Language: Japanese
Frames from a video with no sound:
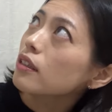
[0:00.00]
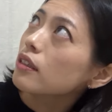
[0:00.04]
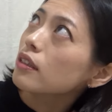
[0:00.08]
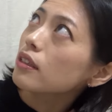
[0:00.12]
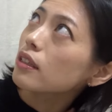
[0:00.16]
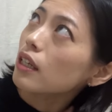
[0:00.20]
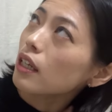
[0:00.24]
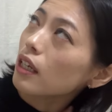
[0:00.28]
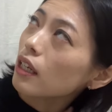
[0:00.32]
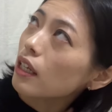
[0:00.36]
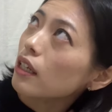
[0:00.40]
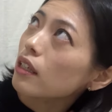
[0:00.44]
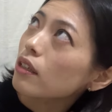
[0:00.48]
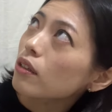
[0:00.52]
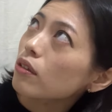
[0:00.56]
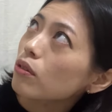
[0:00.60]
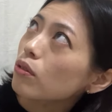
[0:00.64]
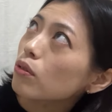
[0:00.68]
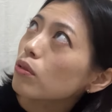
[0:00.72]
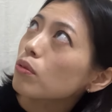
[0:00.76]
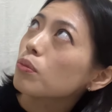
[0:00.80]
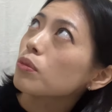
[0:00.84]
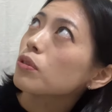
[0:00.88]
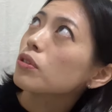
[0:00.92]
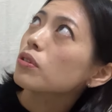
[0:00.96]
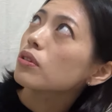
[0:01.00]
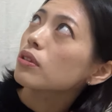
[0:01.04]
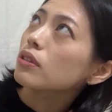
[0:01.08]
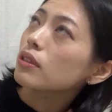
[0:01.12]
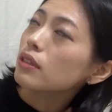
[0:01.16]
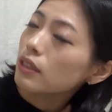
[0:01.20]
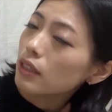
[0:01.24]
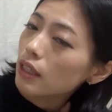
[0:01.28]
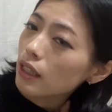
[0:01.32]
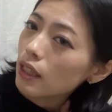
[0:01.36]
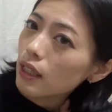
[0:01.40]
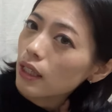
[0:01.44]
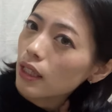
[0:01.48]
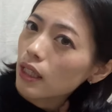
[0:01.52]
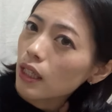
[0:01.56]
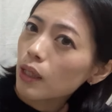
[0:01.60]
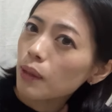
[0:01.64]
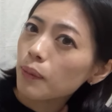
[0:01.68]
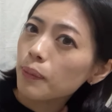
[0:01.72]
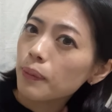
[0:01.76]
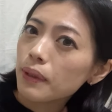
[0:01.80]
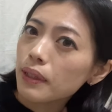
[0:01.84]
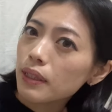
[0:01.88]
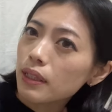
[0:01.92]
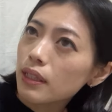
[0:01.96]
ならと思って
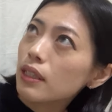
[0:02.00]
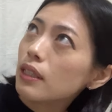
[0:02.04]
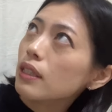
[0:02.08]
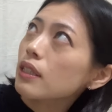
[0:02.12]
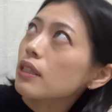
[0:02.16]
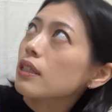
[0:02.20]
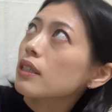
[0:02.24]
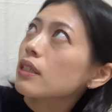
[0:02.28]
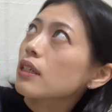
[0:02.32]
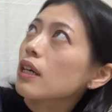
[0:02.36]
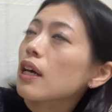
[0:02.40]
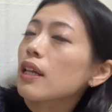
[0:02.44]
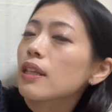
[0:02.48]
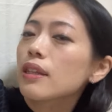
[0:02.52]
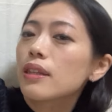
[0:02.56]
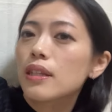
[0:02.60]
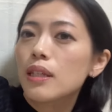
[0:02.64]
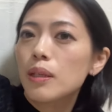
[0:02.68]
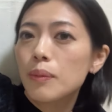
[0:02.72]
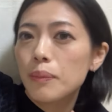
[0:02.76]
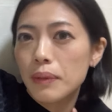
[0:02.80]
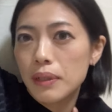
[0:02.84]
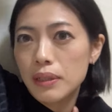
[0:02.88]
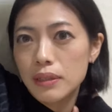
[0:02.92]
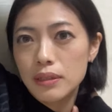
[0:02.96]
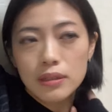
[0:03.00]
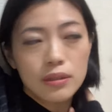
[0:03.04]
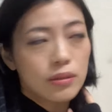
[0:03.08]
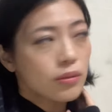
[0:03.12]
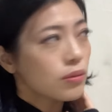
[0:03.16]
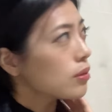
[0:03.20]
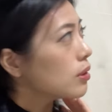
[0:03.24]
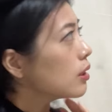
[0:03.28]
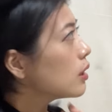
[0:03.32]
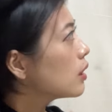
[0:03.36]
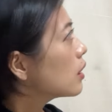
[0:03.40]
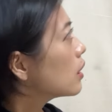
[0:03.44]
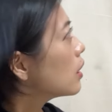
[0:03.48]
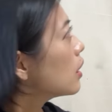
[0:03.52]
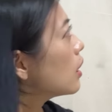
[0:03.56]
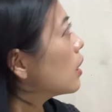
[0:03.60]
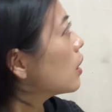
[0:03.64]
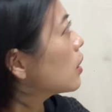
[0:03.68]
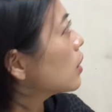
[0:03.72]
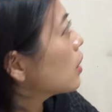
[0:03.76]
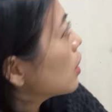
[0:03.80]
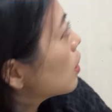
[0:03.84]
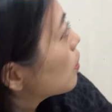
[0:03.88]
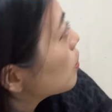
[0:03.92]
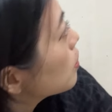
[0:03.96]
壁に貼ってます。これ
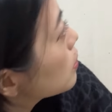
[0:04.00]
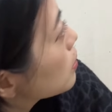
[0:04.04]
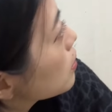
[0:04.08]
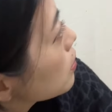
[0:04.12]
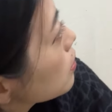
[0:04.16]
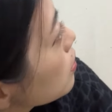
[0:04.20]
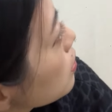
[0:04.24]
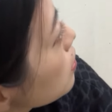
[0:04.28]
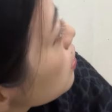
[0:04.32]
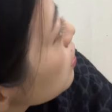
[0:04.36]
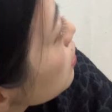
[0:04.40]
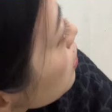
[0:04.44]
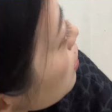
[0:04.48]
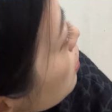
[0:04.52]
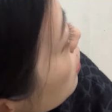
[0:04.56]
が多分